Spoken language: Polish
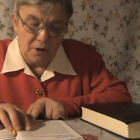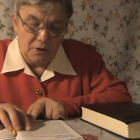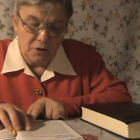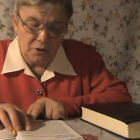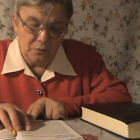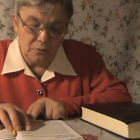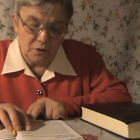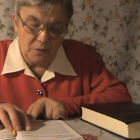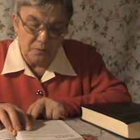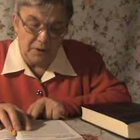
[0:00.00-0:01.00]

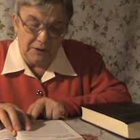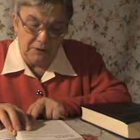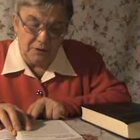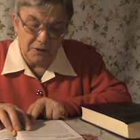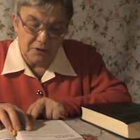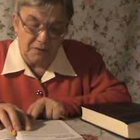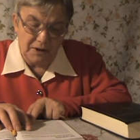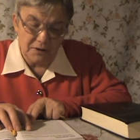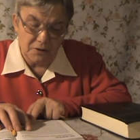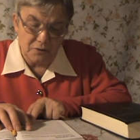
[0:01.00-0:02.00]
Niektórzy błędnie
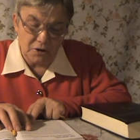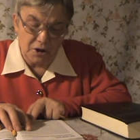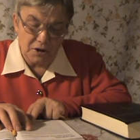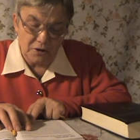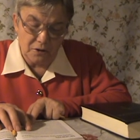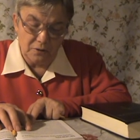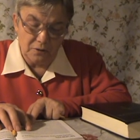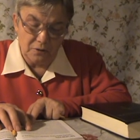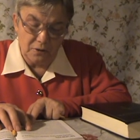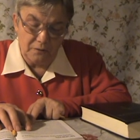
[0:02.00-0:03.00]
twierdzą, że jest
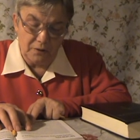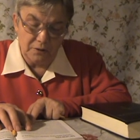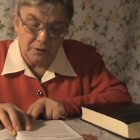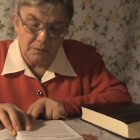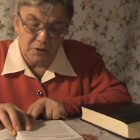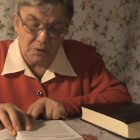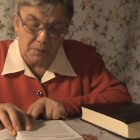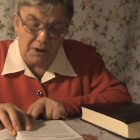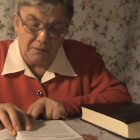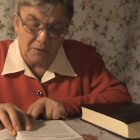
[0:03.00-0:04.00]
ono dowodem, iż
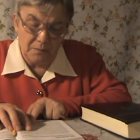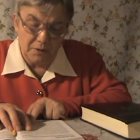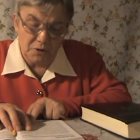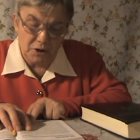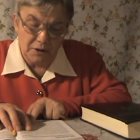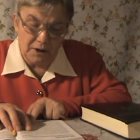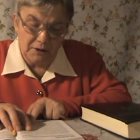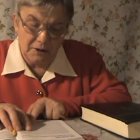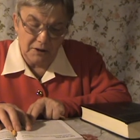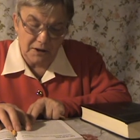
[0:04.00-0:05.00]
prawo Boże
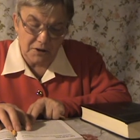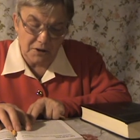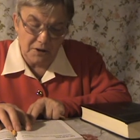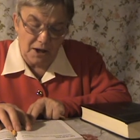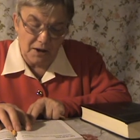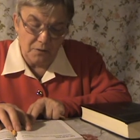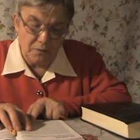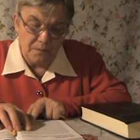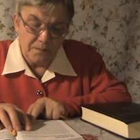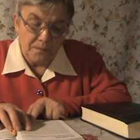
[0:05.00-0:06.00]
dane na
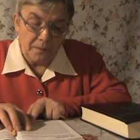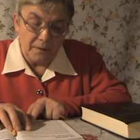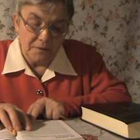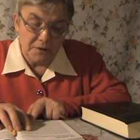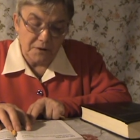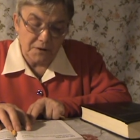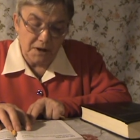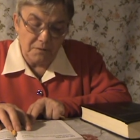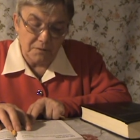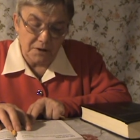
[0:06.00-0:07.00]
Synaju
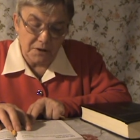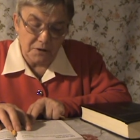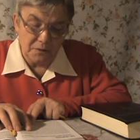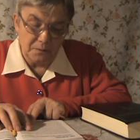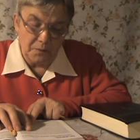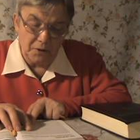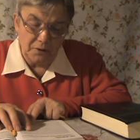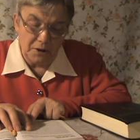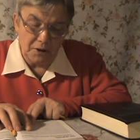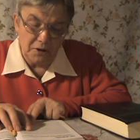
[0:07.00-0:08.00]
zostało
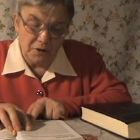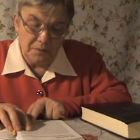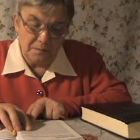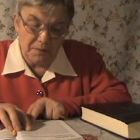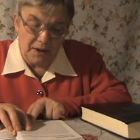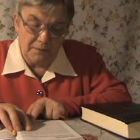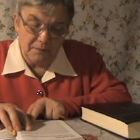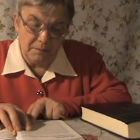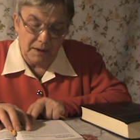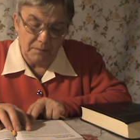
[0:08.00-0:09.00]
zastąpione innym
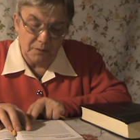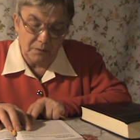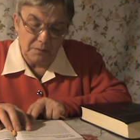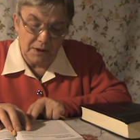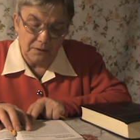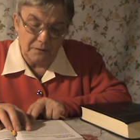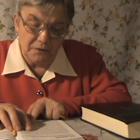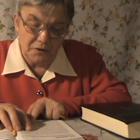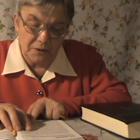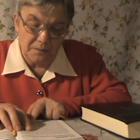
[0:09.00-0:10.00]
prawem, a
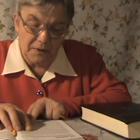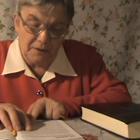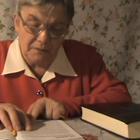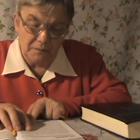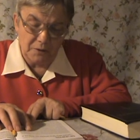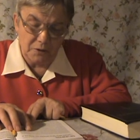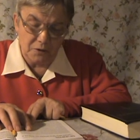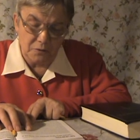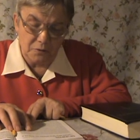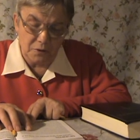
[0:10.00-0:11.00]
mianowicie prawem
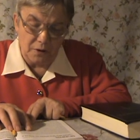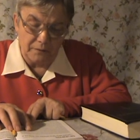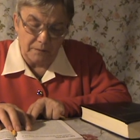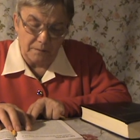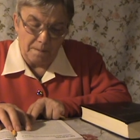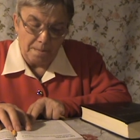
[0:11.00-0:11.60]
Chrystusowym.